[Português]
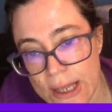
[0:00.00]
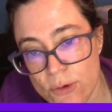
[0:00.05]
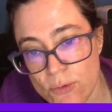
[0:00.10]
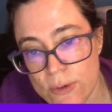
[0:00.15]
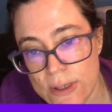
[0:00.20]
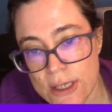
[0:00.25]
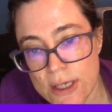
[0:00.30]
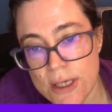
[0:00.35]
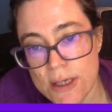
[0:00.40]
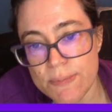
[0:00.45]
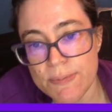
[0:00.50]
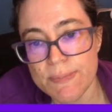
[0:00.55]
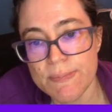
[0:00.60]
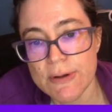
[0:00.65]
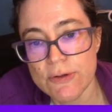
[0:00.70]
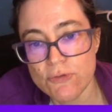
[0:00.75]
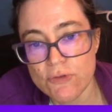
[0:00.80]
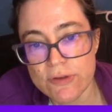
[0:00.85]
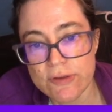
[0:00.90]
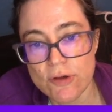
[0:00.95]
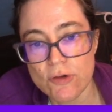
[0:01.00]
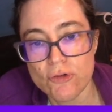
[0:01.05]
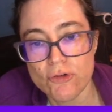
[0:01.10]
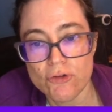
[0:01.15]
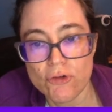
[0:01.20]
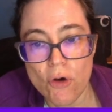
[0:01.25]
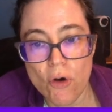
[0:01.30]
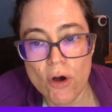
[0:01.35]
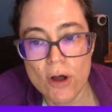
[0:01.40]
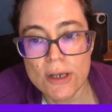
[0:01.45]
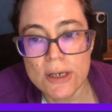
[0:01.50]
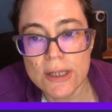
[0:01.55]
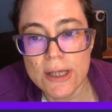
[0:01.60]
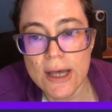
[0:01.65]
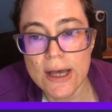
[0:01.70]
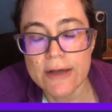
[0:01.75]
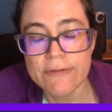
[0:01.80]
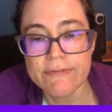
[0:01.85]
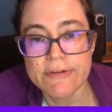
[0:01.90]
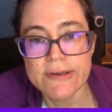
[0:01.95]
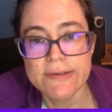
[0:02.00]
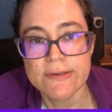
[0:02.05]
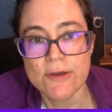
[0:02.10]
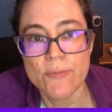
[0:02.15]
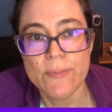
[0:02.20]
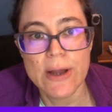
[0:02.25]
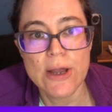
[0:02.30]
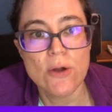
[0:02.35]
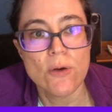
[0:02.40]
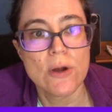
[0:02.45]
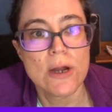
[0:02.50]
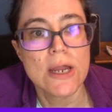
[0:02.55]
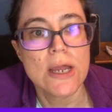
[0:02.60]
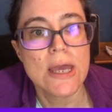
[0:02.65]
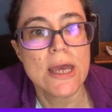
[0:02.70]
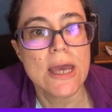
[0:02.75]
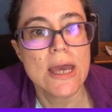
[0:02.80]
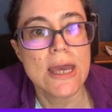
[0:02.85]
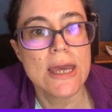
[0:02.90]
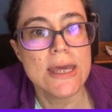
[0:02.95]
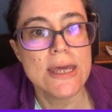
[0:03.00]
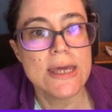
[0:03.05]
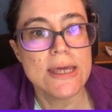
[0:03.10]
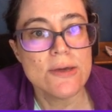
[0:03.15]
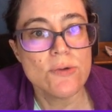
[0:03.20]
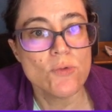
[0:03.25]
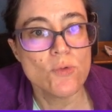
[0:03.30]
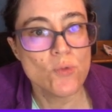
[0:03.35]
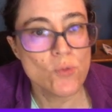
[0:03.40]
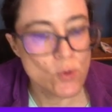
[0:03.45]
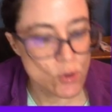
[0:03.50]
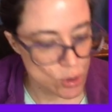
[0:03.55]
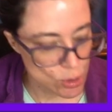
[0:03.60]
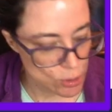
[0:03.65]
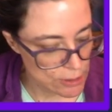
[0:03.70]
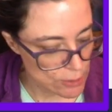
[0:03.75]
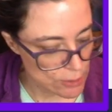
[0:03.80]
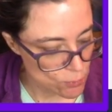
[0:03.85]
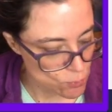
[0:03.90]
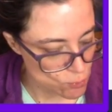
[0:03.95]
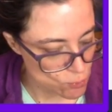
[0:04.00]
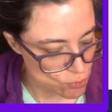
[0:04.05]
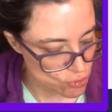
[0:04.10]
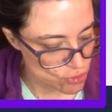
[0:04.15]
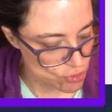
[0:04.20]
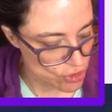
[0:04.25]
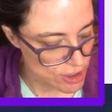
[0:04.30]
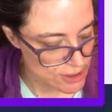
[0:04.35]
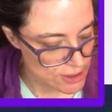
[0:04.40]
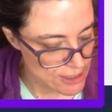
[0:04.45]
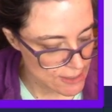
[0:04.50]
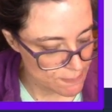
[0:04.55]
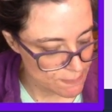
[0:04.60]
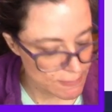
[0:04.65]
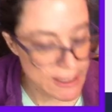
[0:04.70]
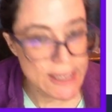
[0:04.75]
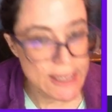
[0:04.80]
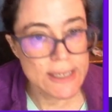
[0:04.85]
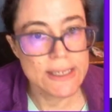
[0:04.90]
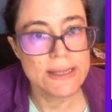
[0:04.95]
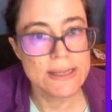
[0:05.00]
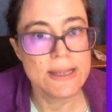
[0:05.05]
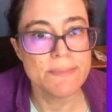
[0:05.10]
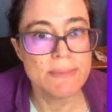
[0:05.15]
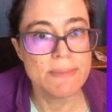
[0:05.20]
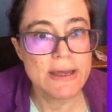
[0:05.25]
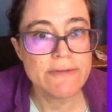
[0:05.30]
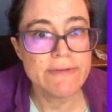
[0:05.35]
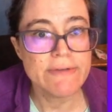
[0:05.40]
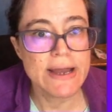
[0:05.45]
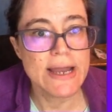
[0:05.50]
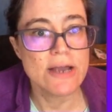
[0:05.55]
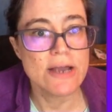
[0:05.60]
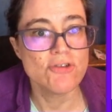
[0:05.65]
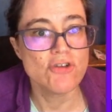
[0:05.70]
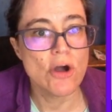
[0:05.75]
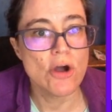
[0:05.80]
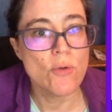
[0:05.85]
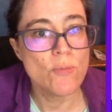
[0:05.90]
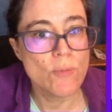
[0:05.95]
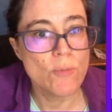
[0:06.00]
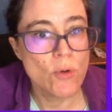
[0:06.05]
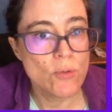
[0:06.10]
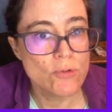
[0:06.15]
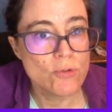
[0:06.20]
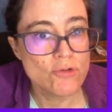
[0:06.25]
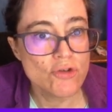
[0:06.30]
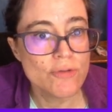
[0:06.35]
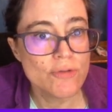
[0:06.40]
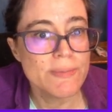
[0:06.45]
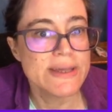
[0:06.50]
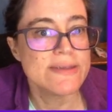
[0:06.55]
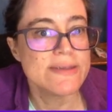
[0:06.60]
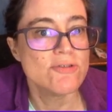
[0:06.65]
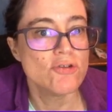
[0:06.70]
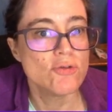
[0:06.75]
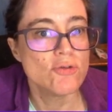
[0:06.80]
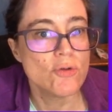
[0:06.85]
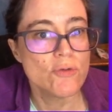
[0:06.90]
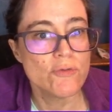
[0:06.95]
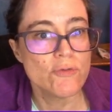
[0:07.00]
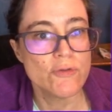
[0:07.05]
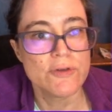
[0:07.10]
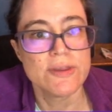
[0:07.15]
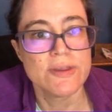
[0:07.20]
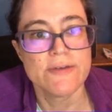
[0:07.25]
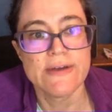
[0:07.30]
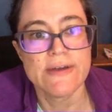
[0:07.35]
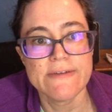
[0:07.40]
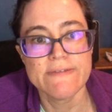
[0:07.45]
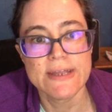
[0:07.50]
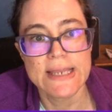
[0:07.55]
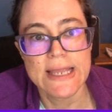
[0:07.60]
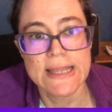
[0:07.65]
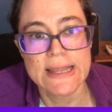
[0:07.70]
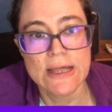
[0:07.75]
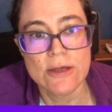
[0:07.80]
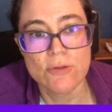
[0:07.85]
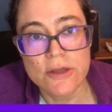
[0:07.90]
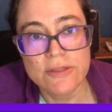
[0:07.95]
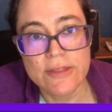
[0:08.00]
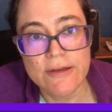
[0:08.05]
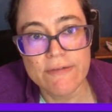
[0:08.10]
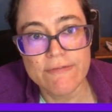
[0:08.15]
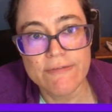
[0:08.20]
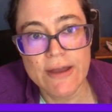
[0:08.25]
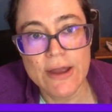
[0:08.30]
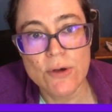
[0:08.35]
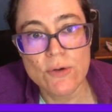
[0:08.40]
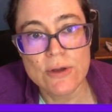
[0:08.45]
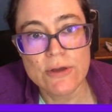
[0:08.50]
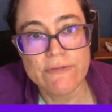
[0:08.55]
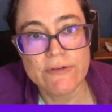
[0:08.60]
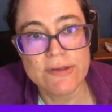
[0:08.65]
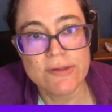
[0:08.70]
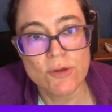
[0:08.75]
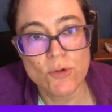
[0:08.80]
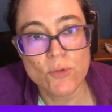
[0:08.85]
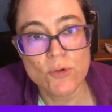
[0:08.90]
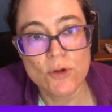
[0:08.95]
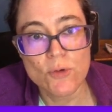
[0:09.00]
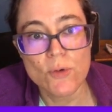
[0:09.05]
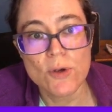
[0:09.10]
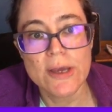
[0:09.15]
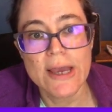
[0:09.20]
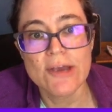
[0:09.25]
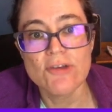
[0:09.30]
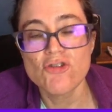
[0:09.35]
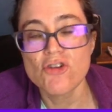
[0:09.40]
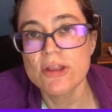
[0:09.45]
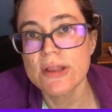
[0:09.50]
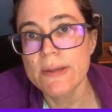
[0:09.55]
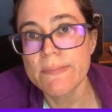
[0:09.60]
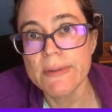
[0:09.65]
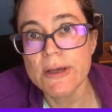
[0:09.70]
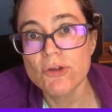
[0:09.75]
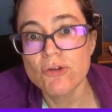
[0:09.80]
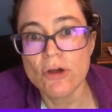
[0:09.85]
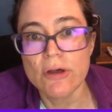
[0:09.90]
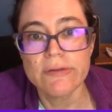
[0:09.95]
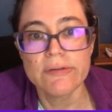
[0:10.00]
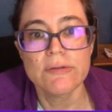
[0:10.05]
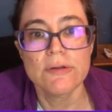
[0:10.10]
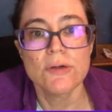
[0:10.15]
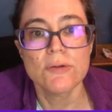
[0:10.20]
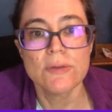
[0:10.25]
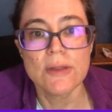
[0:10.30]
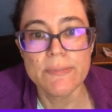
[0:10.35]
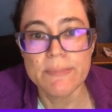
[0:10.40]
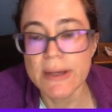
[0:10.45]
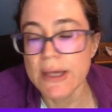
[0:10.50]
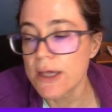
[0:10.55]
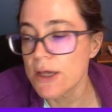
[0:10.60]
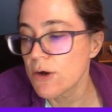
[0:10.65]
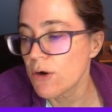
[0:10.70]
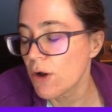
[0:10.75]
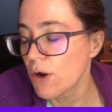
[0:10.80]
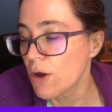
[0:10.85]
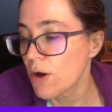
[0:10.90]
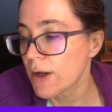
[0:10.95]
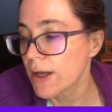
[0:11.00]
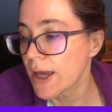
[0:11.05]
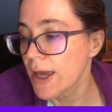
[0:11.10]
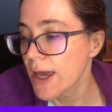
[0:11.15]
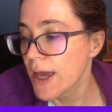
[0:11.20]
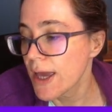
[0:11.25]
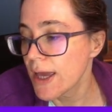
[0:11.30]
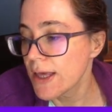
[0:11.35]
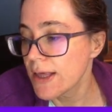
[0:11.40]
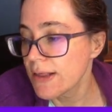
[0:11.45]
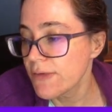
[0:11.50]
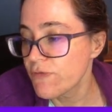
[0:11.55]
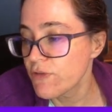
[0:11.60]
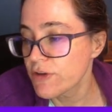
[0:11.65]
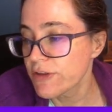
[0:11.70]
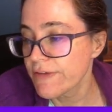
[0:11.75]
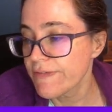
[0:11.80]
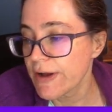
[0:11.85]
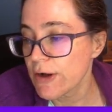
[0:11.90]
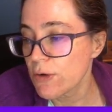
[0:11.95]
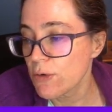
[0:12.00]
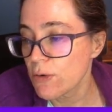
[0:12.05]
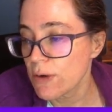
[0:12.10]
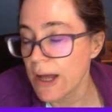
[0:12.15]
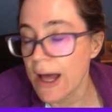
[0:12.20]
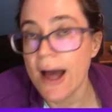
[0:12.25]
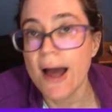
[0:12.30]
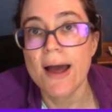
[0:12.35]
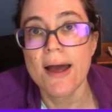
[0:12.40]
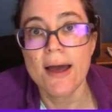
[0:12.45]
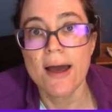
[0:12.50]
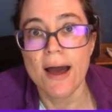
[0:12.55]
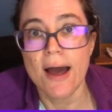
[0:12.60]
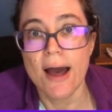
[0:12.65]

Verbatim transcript: no Keep, mas você escolhe a versão maior. E o outro é o GDB, que também vai achar um monte, mas de novo você vir na Devel, que vai ser o único que é GDB sozinho também e coloca. E você vai colocar